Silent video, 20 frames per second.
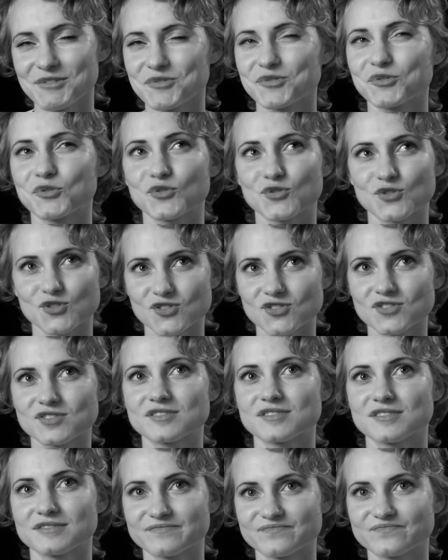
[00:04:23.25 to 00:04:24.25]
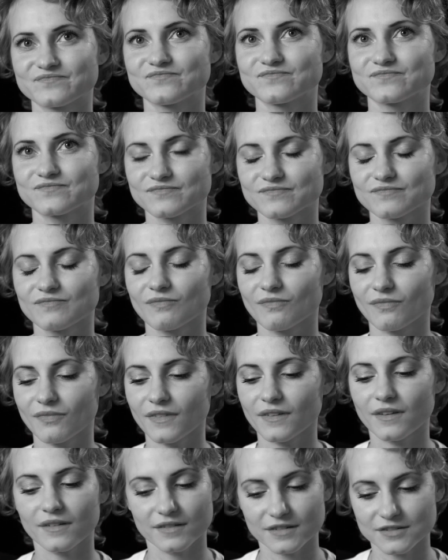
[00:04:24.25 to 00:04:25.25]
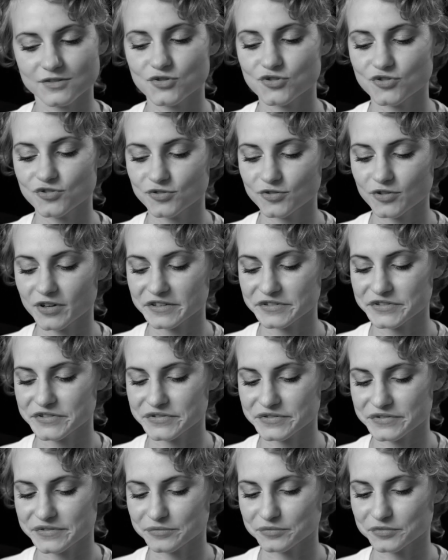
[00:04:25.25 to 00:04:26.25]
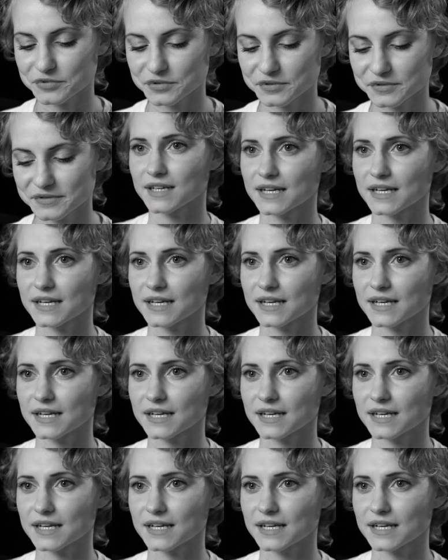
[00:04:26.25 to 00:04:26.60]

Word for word: Ну, то есть э, чую, артистом будет.